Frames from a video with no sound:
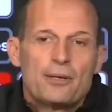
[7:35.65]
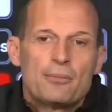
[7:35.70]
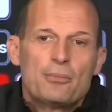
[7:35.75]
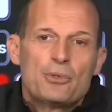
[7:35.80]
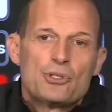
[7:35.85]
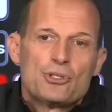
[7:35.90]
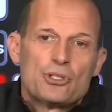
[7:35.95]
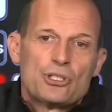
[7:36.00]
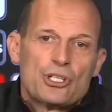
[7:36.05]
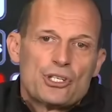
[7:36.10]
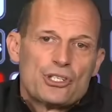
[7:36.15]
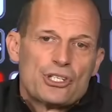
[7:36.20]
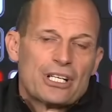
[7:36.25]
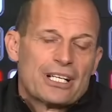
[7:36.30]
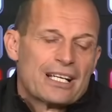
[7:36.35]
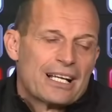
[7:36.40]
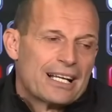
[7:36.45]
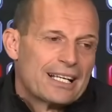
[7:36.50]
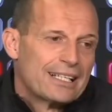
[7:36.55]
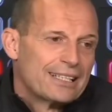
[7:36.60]
bisogna
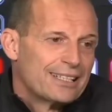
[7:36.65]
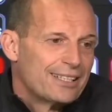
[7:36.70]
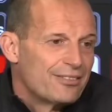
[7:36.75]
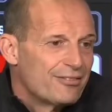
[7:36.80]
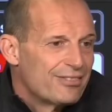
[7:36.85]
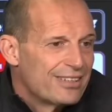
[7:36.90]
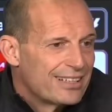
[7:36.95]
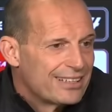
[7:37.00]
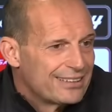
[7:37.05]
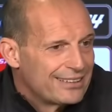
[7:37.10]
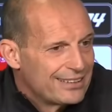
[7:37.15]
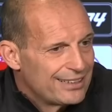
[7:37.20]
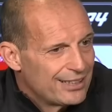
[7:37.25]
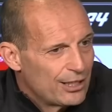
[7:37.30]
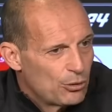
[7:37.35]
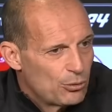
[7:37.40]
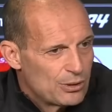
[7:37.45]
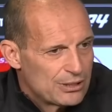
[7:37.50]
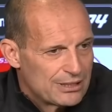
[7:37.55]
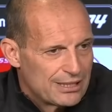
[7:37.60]
cercare di
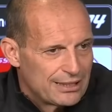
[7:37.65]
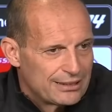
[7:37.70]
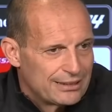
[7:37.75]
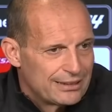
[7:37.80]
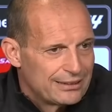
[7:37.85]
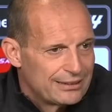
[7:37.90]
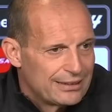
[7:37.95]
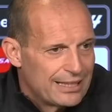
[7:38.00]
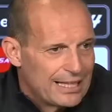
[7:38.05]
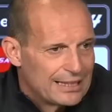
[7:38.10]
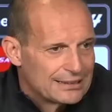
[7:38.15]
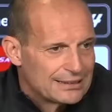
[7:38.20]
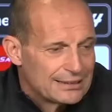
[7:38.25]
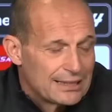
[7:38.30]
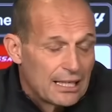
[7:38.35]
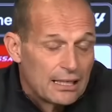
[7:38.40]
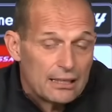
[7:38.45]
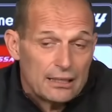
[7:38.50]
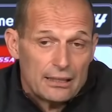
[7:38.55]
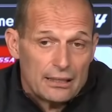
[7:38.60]
invertire questa
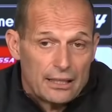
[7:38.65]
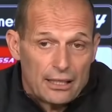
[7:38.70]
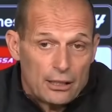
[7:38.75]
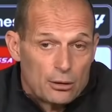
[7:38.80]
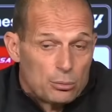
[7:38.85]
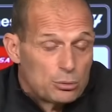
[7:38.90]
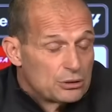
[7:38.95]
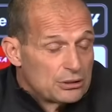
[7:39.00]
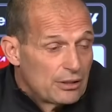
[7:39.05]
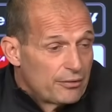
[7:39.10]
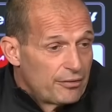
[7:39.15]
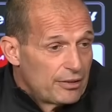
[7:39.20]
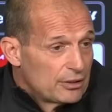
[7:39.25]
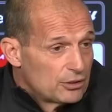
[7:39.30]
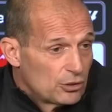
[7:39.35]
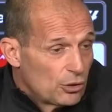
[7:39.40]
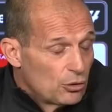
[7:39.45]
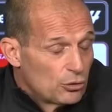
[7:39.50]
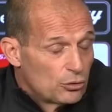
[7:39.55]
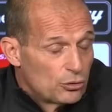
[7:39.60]
tendenza e lo possiamo
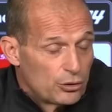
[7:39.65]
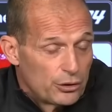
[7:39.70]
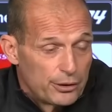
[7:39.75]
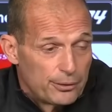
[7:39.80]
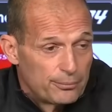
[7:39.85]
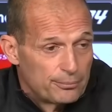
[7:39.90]
fare solo noi.